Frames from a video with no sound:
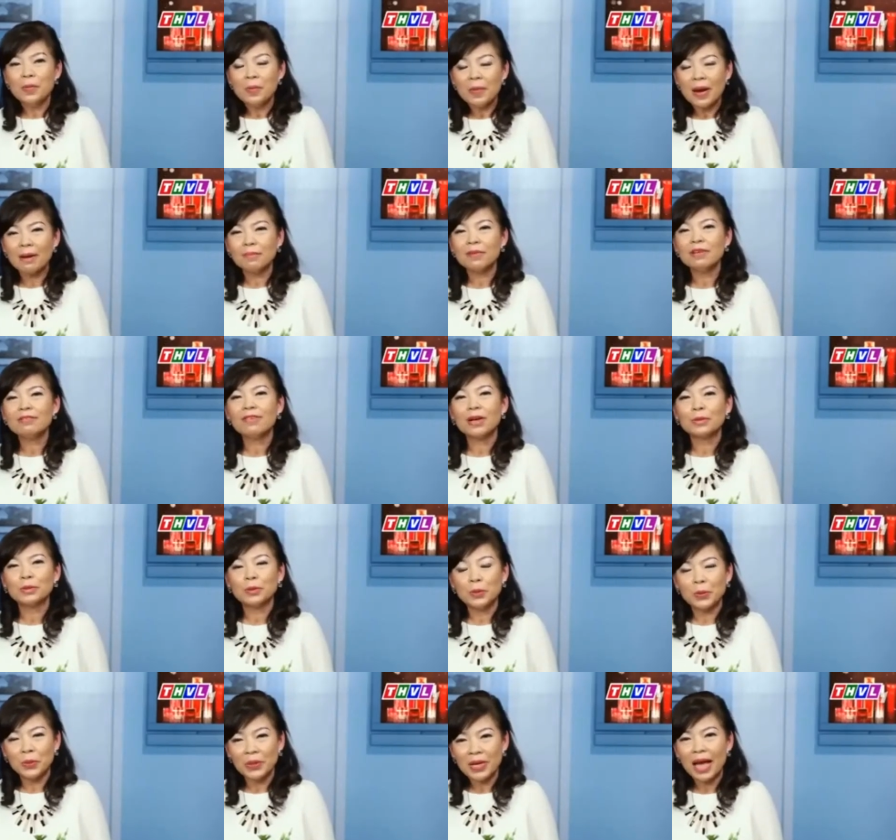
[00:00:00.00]
Đúng là bước vào
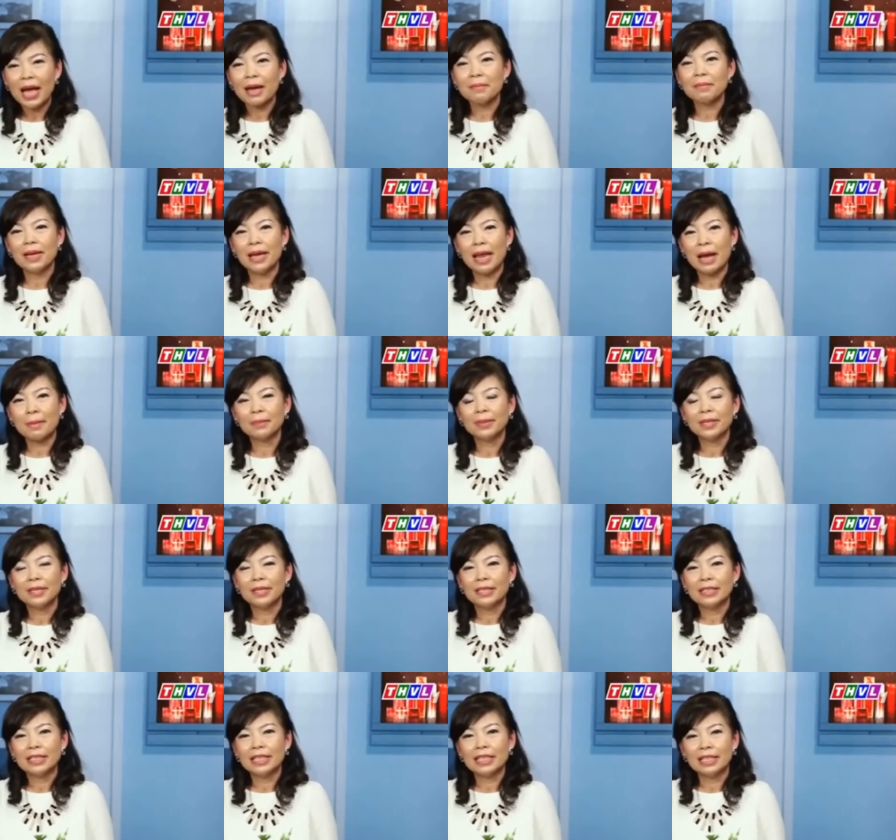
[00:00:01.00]
tuổi 25
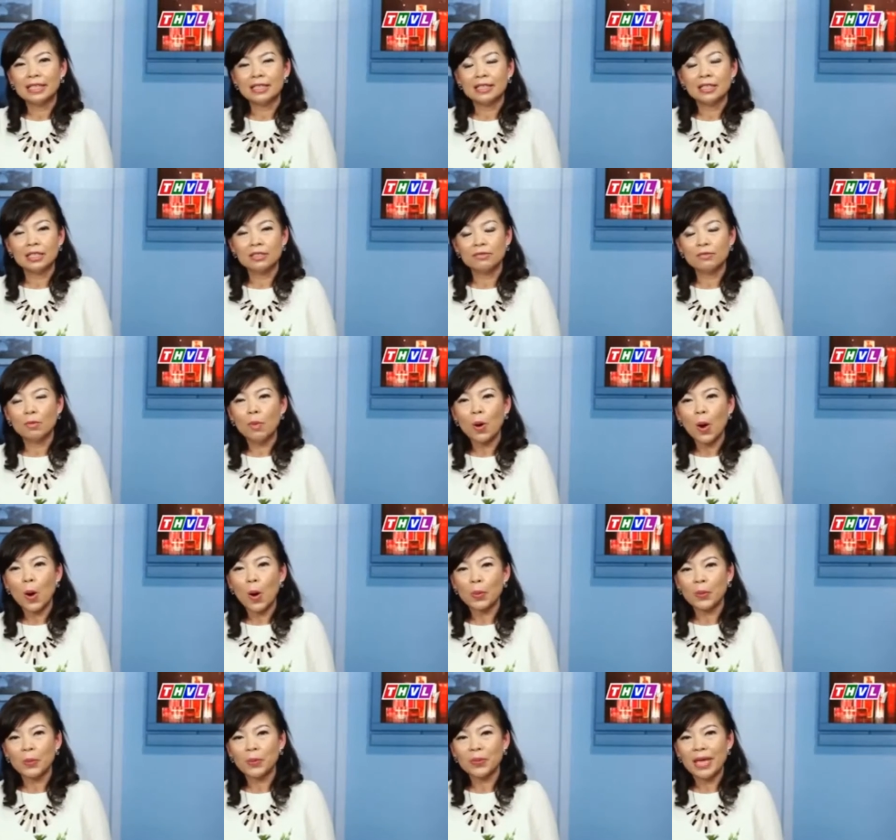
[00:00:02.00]
thì sự phục
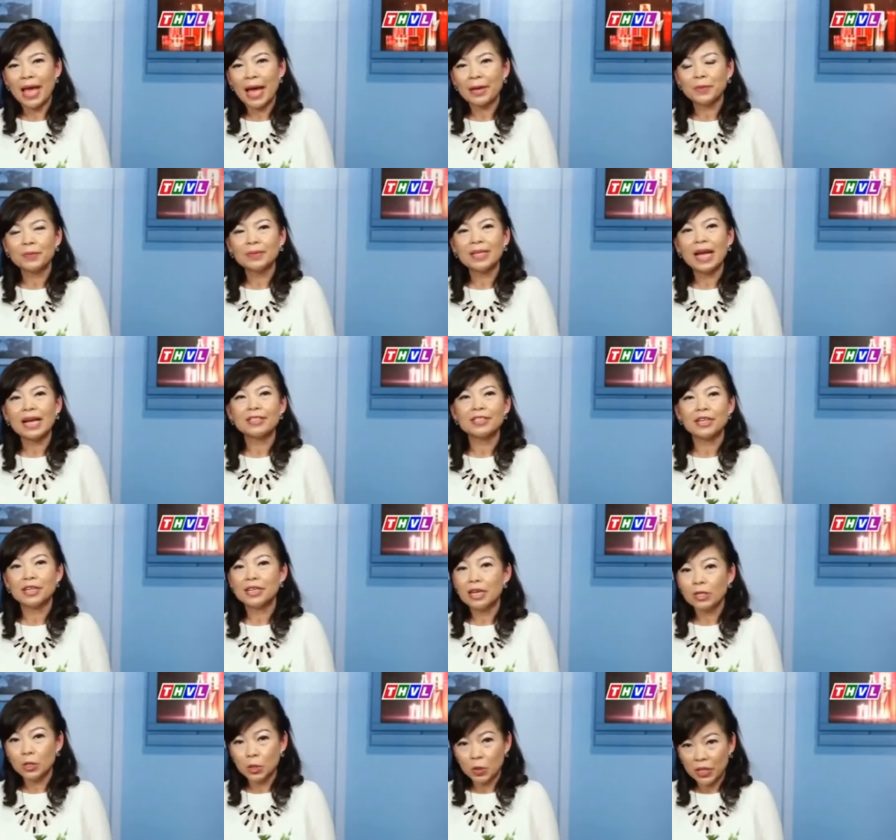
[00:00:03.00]
hồi của da chúng ta trở
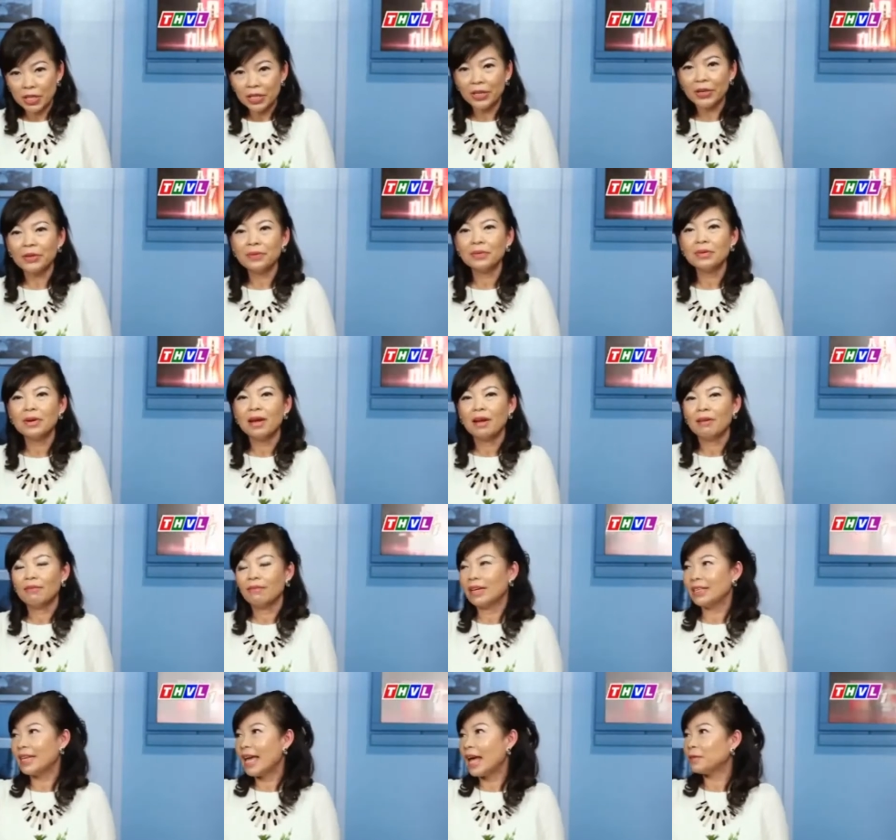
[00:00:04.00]
nên suy yếu
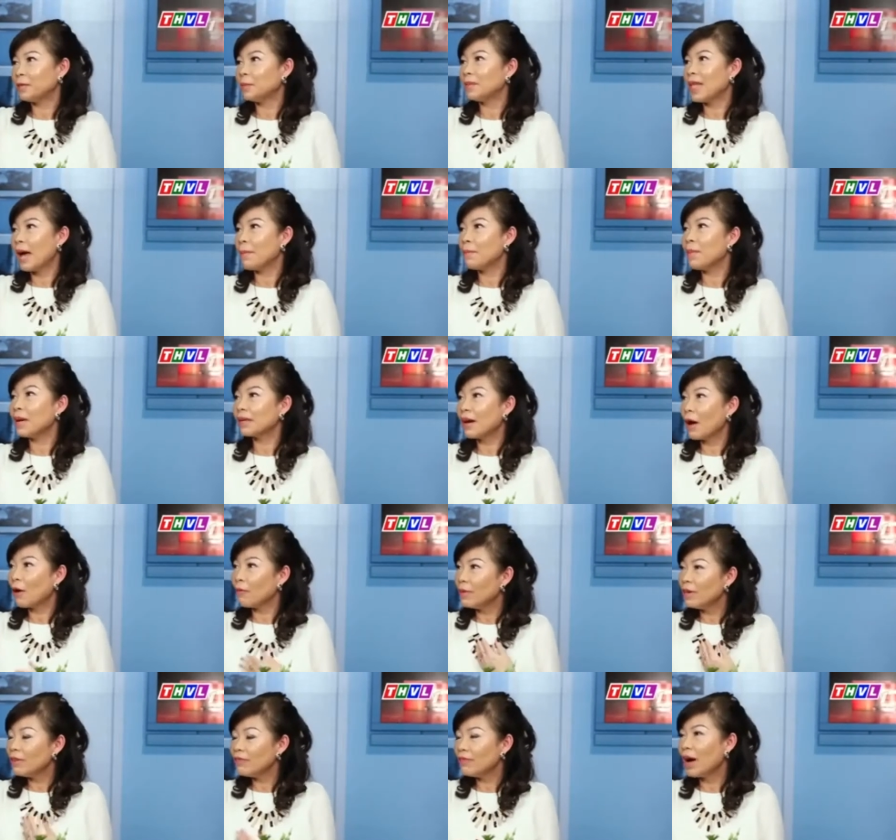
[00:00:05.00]
và da chúng ta bắt
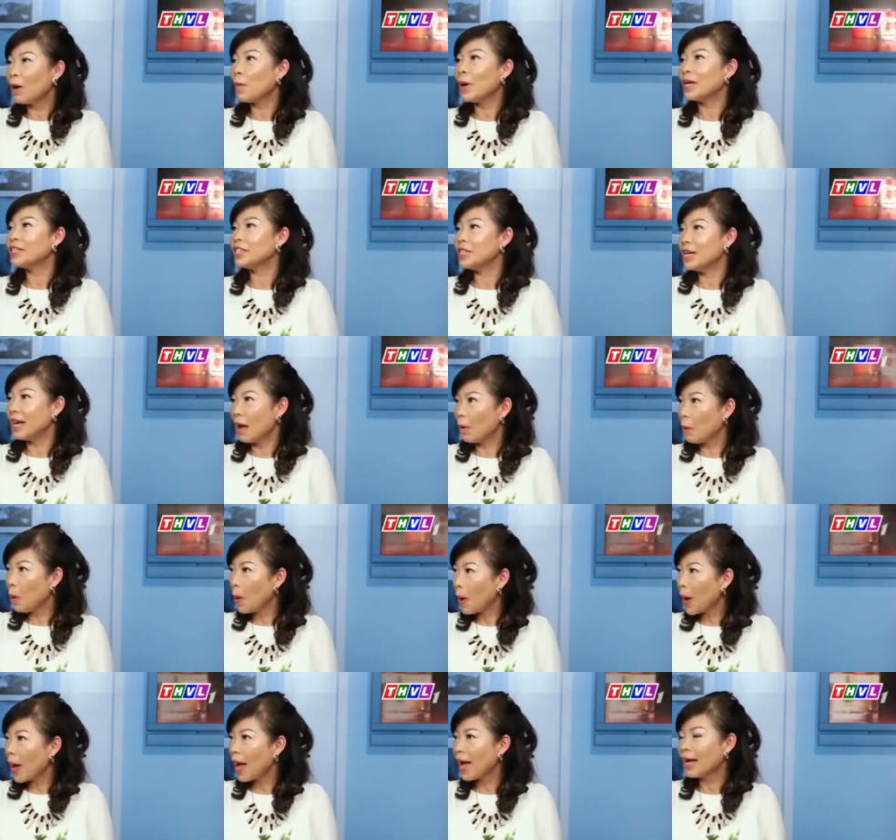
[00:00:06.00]
đầu bước vào quá trình lão
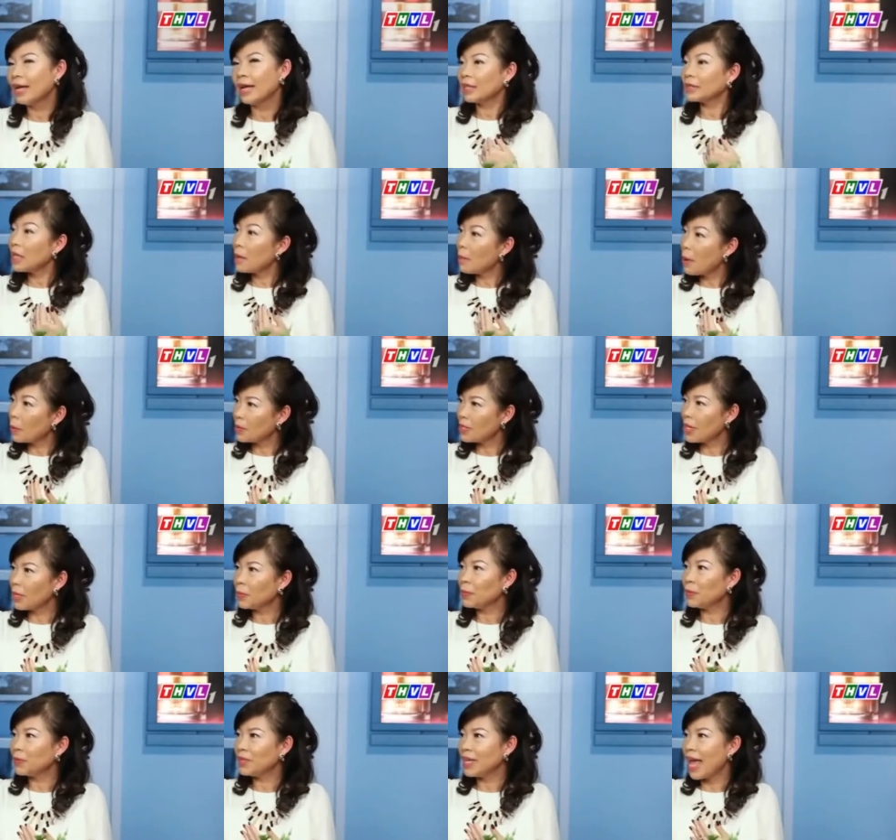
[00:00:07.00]
hóa. Các tế bào
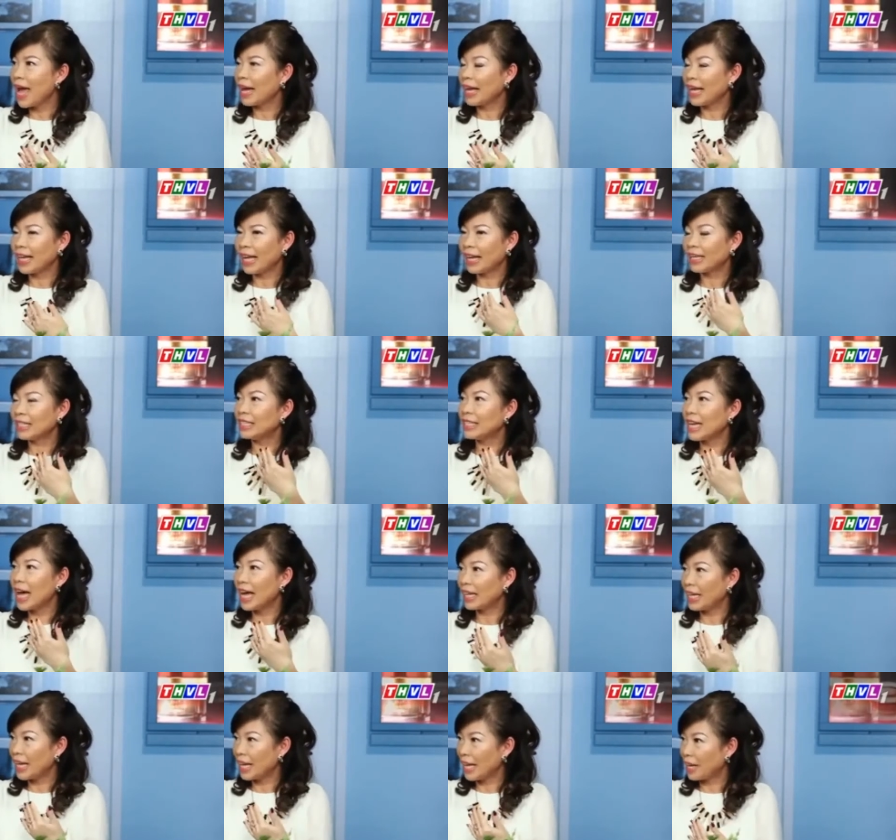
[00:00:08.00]
chết của da ngày càng hình
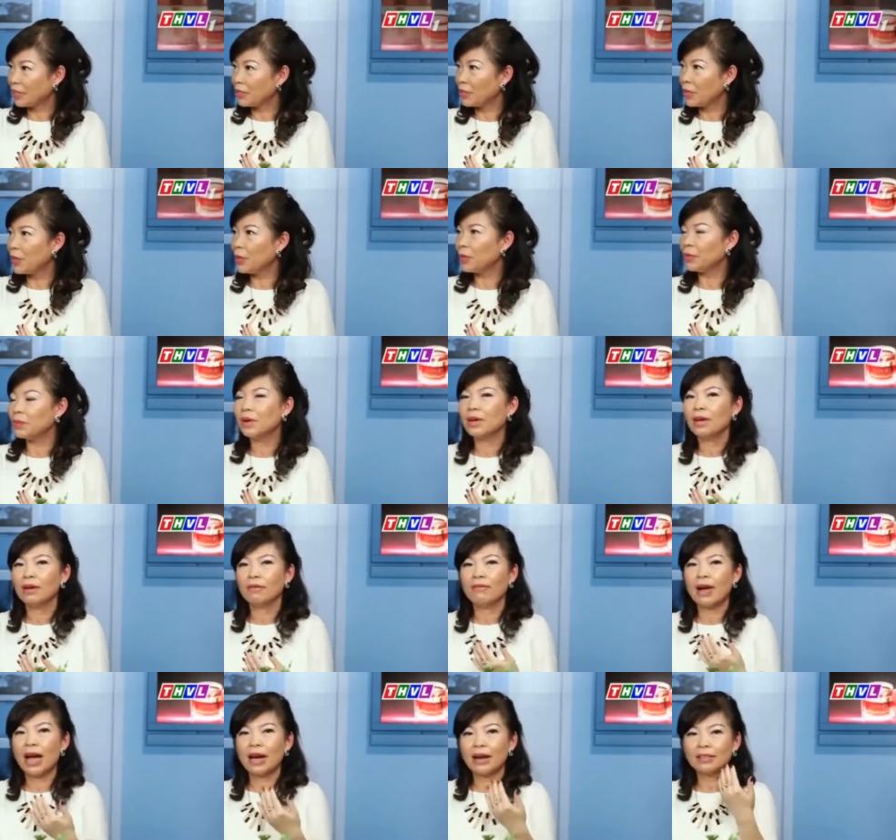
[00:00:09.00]
thành ngày càng nhiều
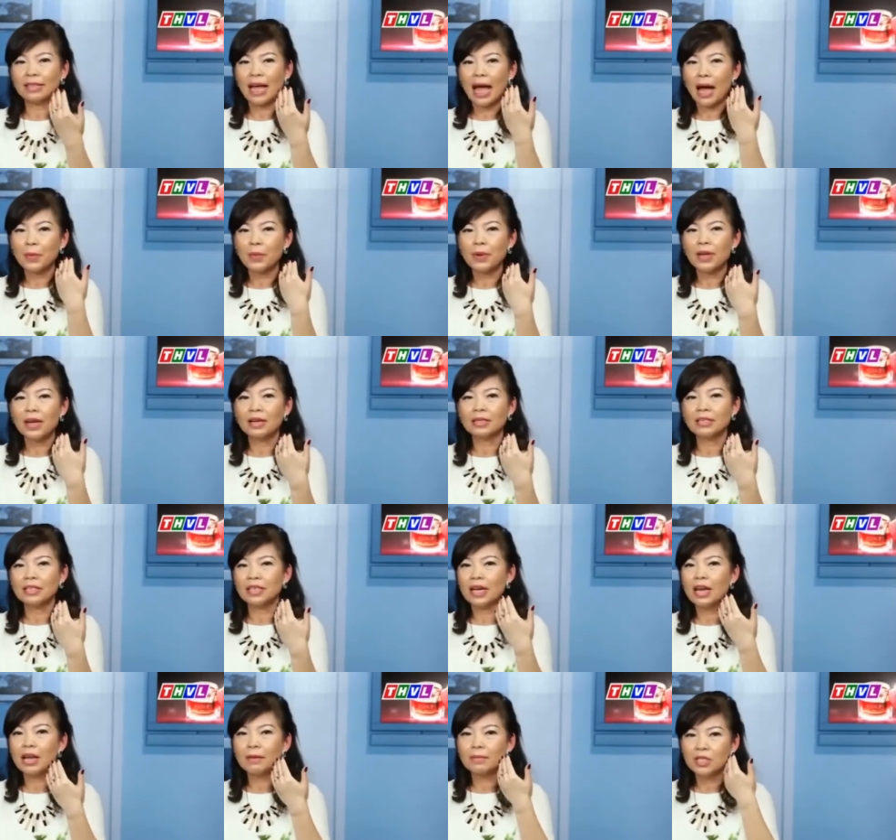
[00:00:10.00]
và nó tạo nên
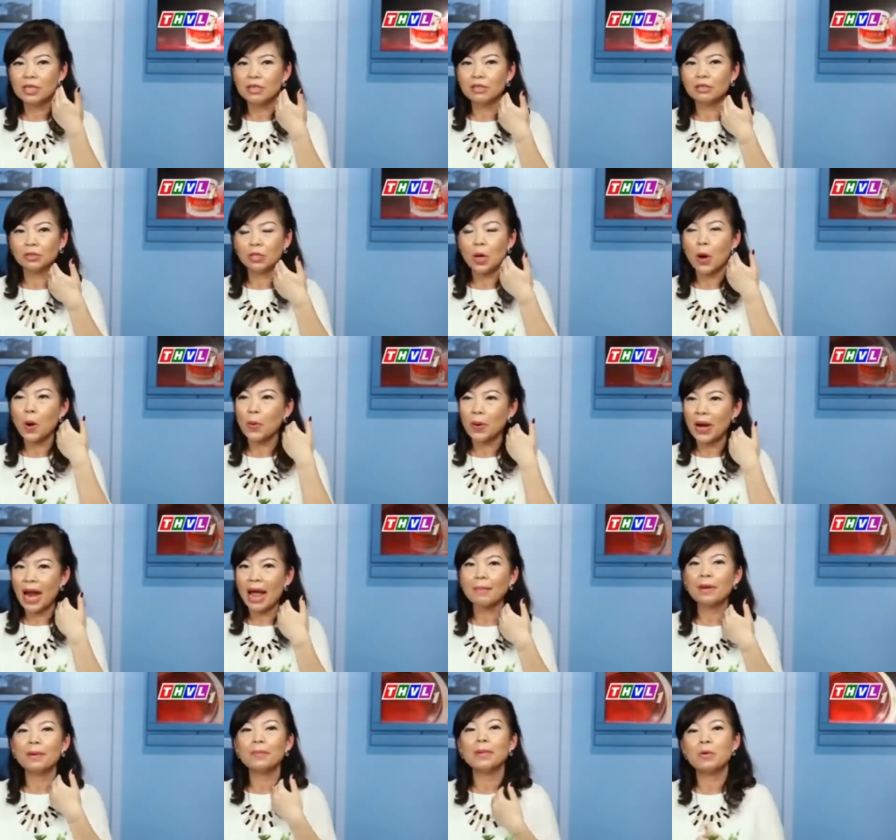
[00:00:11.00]
những cái lớp sừng thô
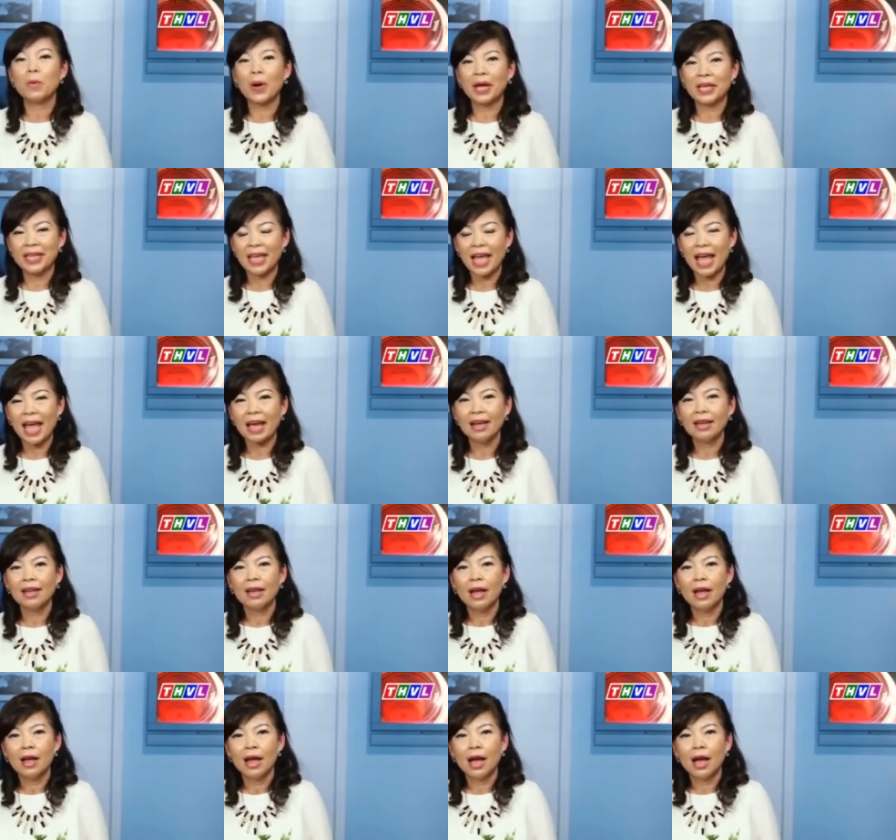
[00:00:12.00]
ráp ở bên ngoài da.